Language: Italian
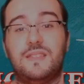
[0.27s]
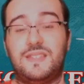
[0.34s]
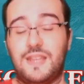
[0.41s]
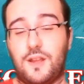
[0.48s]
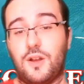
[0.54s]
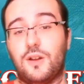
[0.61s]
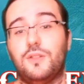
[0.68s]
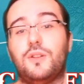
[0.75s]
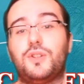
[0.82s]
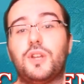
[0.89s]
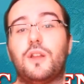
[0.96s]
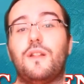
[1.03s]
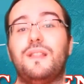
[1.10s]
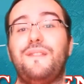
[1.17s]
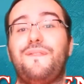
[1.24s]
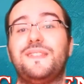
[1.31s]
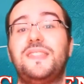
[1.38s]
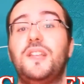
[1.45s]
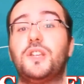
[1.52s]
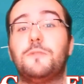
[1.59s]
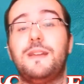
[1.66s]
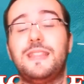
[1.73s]
Secondo giorno di
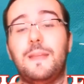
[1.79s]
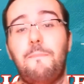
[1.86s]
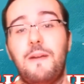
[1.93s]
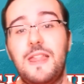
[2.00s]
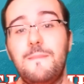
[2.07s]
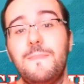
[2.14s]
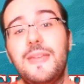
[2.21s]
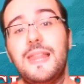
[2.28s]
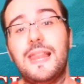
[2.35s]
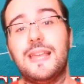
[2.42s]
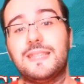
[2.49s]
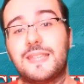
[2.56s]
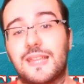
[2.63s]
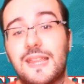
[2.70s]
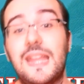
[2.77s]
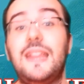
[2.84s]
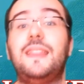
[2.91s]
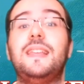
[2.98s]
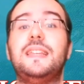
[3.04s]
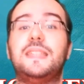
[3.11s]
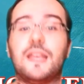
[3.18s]
festeggiamenti per i mille iscritti,